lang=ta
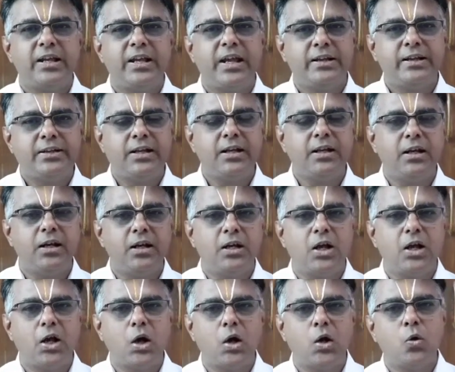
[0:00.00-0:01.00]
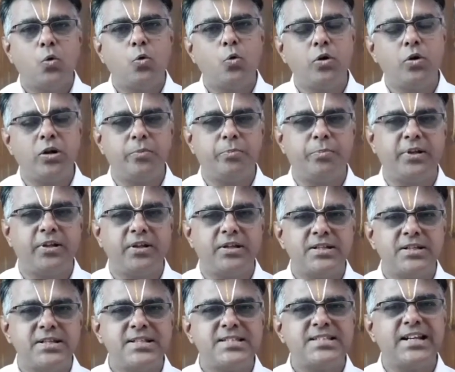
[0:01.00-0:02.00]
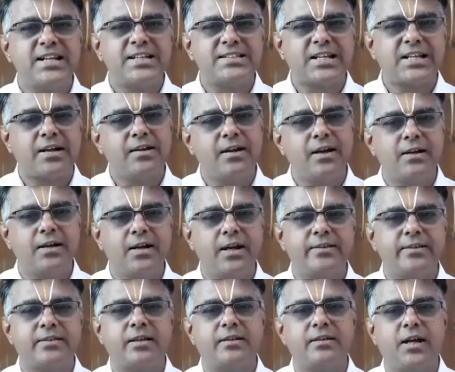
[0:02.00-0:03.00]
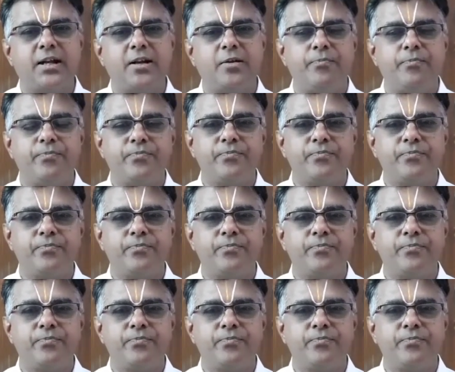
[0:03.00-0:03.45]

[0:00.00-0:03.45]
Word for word: எட்டில் குரு இருப்பது சில சங்கடங்களை தந்தாலும்